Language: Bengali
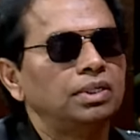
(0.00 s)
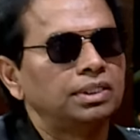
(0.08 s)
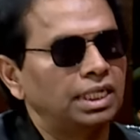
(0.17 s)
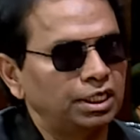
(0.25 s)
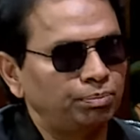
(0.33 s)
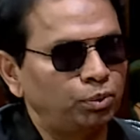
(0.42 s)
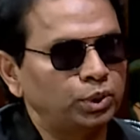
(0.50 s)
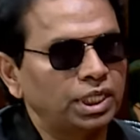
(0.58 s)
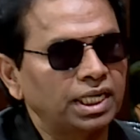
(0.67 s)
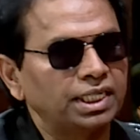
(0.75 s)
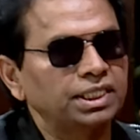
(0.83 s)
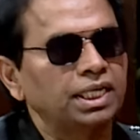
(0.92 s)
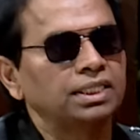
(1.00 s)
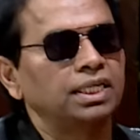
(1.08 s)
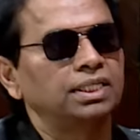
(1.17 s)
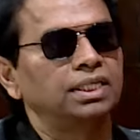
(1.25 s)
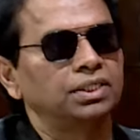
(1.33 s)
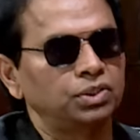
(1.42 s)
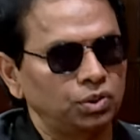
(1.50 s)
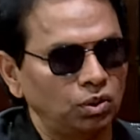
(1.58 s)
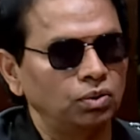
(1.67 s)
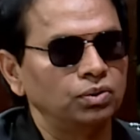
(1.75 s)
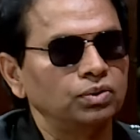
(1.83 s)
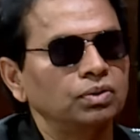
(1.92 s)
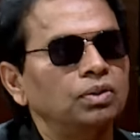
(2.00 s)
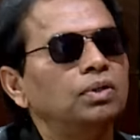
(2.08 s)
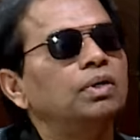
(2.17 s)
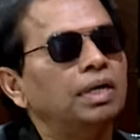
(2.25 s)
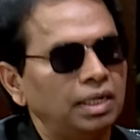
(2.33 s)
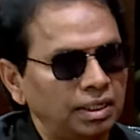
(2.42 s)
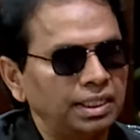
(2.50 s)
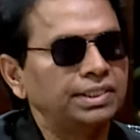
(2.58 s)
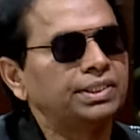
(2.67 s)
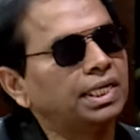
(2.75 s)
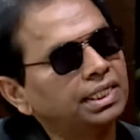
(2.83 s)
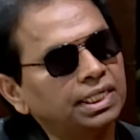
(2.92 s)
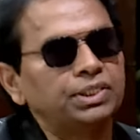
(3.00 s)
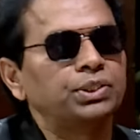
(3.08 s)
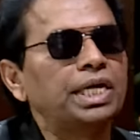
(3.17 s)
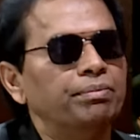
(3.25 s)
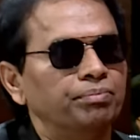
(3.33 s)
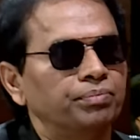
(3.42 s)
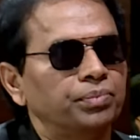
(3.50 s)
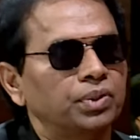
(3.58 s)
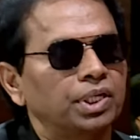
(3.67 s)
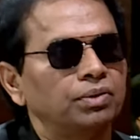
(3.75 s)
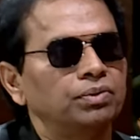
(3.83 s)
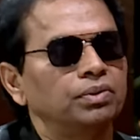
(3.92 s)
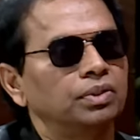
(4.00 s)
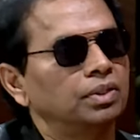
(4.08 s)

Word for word: তাদের পোশাক আশাক তাদের চলন স্ট্যান্ডার্ড সেম কারণ